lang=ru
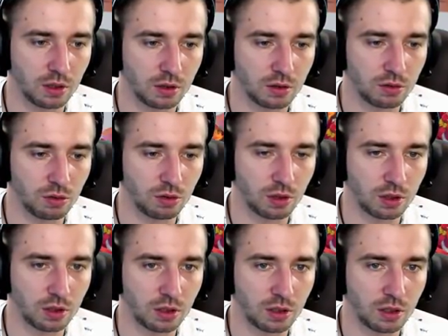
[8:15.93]
Долго
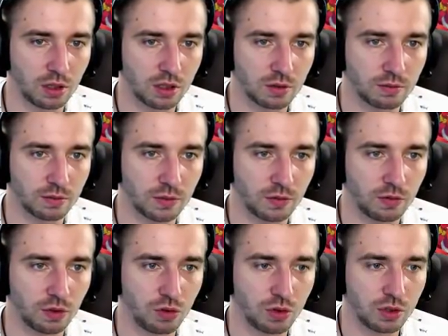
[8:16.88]
ты на нашем
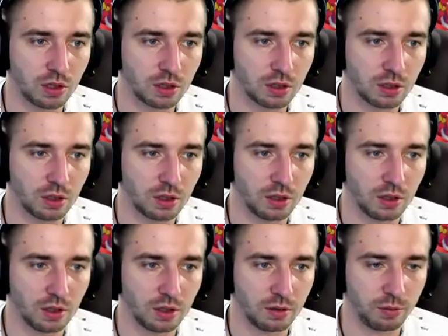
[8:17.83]
видосе
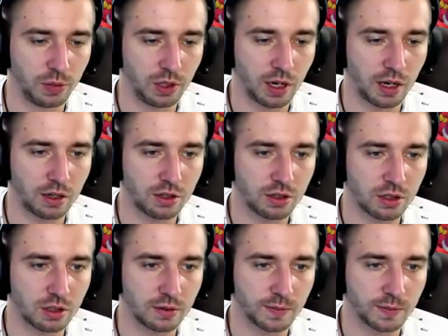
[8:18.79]
пиаришься.